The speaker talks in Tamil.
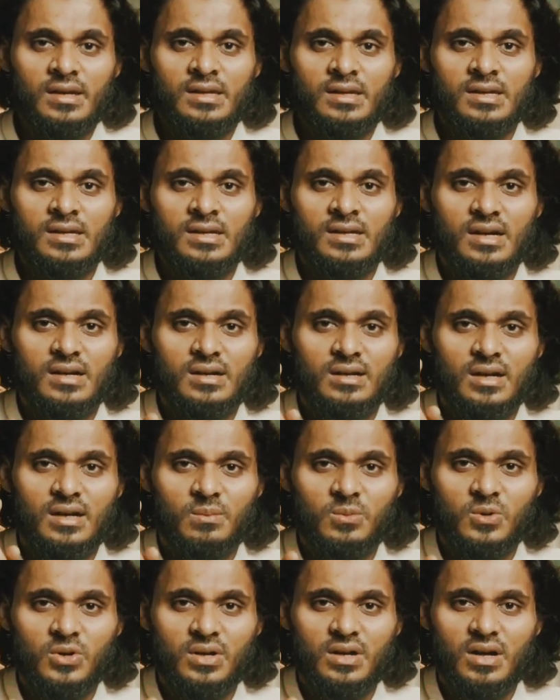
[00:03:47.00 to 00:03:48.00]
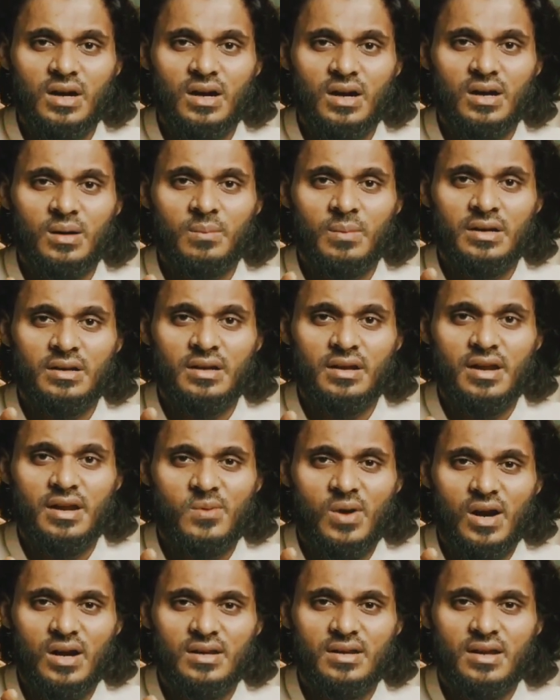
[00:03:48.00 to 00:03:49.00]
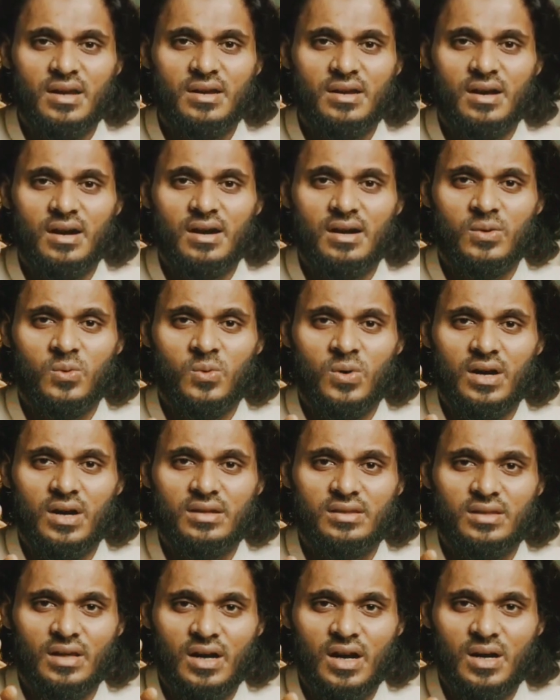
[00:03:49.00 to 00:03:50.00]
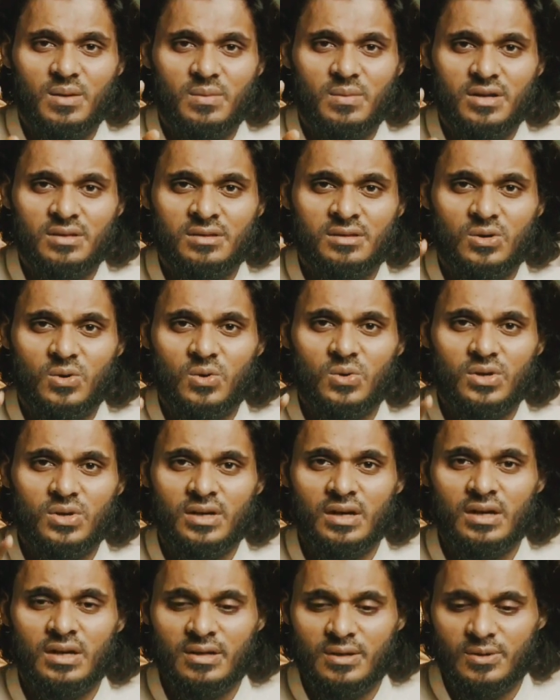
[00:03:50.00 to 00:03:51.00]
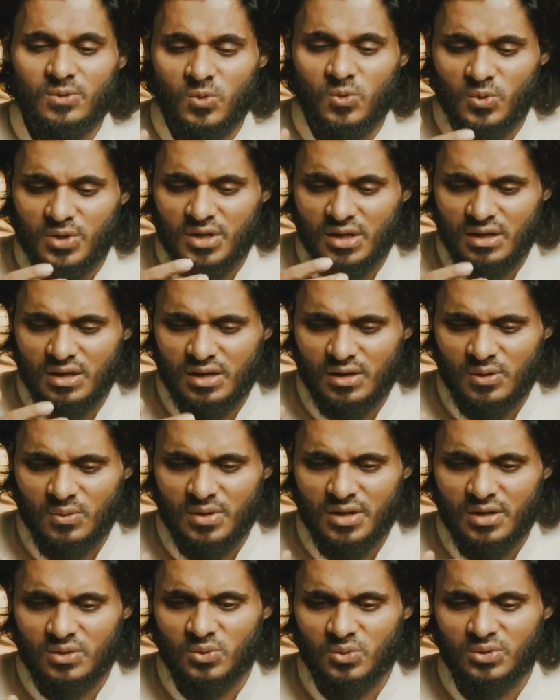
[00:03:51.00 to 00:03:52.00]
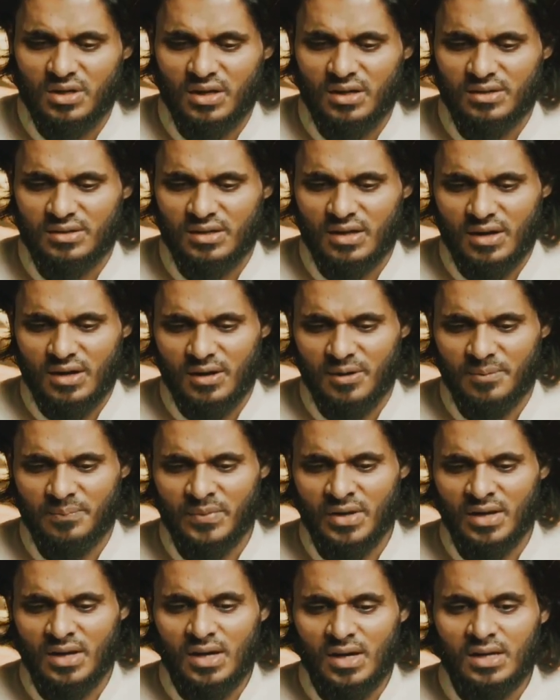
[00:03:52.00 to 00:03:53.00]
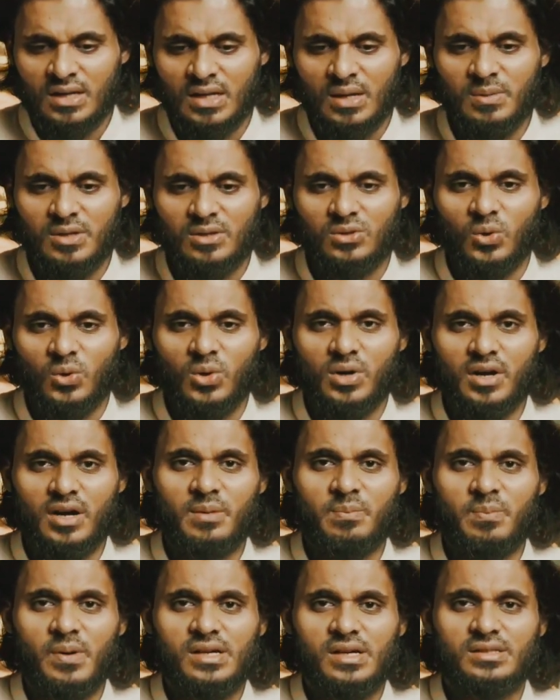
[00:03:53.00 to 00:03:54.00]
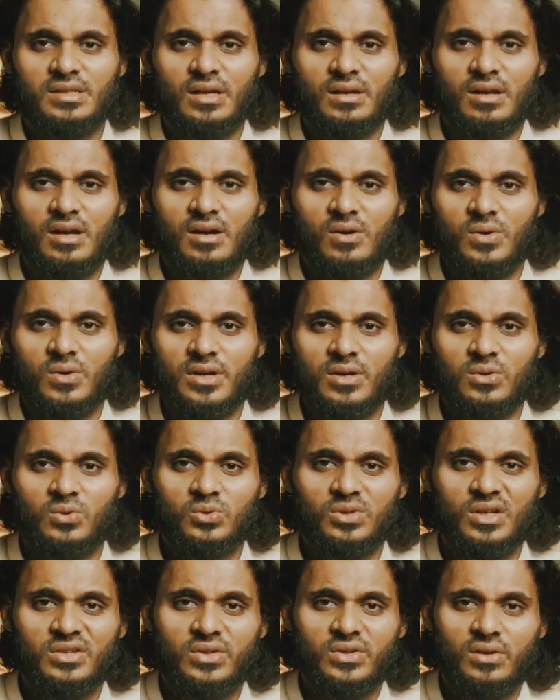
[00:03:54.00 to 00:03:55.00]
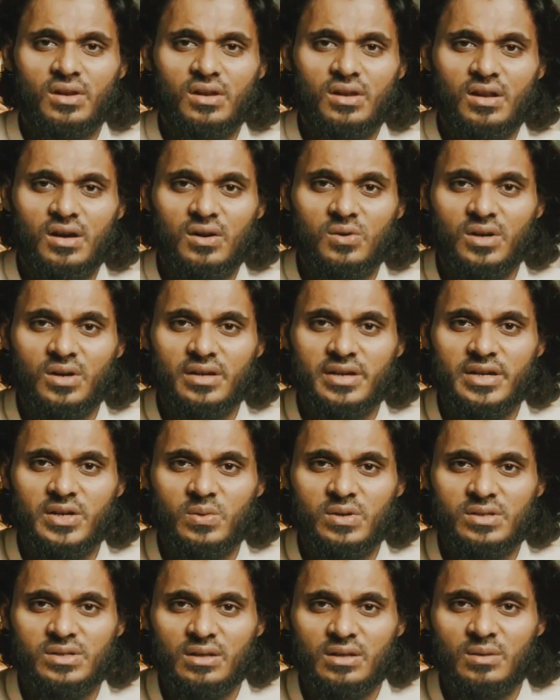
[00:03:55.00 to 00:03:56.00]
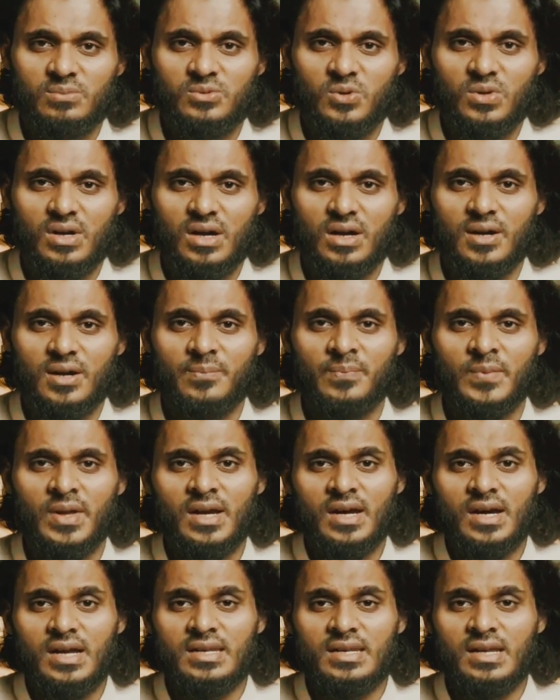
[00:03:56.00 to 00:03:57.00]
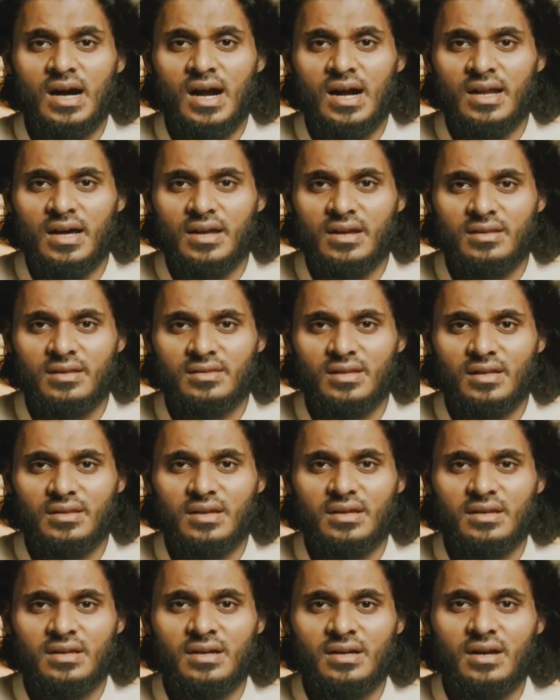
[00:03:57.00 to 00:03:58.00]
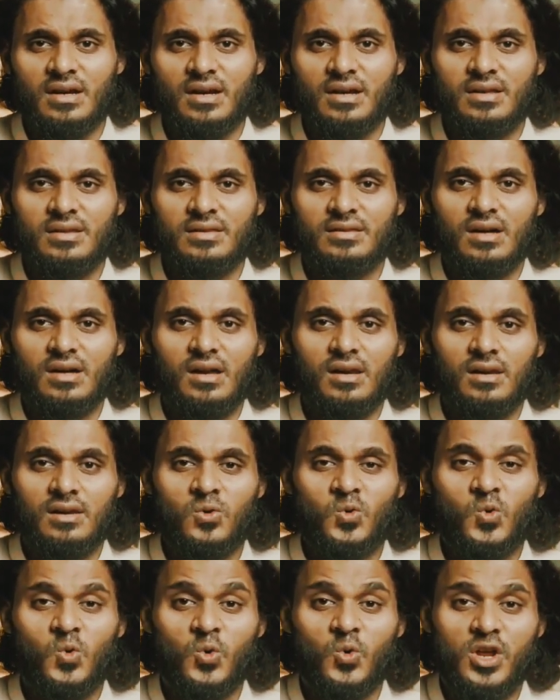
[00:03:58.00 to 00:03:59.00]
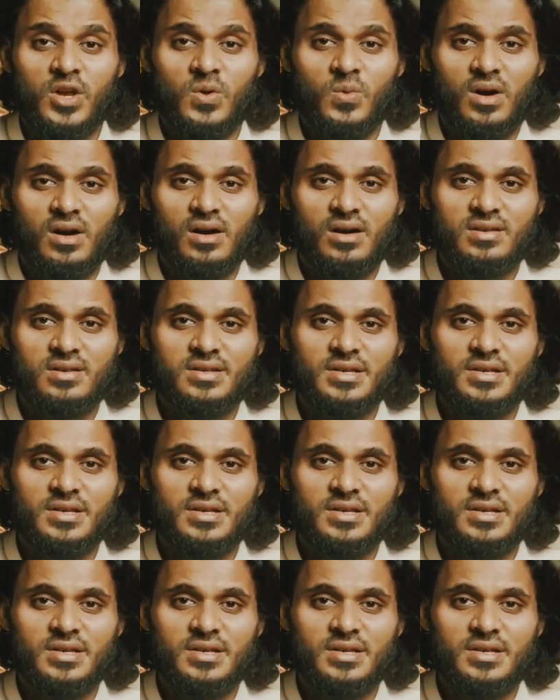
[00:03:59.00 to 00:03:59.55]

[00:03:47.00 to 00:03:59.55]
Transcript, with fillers: நீங்கள் கபருக்காக மன்னரை வாழ்க்கைக்காக உங்களை தயார்படுத்தி கொள்ளுங்கள் என்று கூறி அல்லாஹுடைய தூதர் அழுதார்கள் நபித்தோழர்களை பார்த்து அல்லாஹுடைய தூதர் சல்லாஹூ அலிஹி வசல்லம் சொன்னார்கள் நான் அறிந்ததை நீங்கள் அறிந்தால் குறைவாக